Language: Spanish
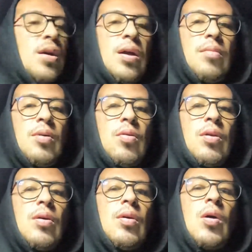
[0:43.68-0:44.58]
el
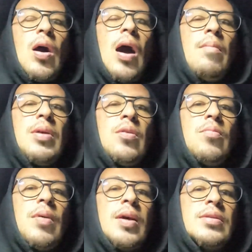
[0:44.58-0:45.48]
mejor eh,
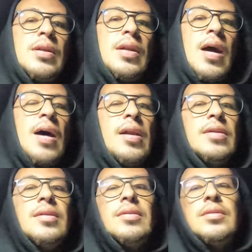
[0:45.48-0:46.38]
amigo para
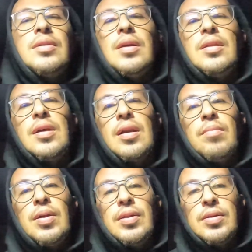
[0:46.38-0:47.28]
sanarse
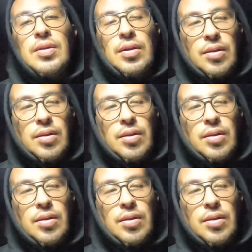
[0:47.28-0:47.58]
internamente es el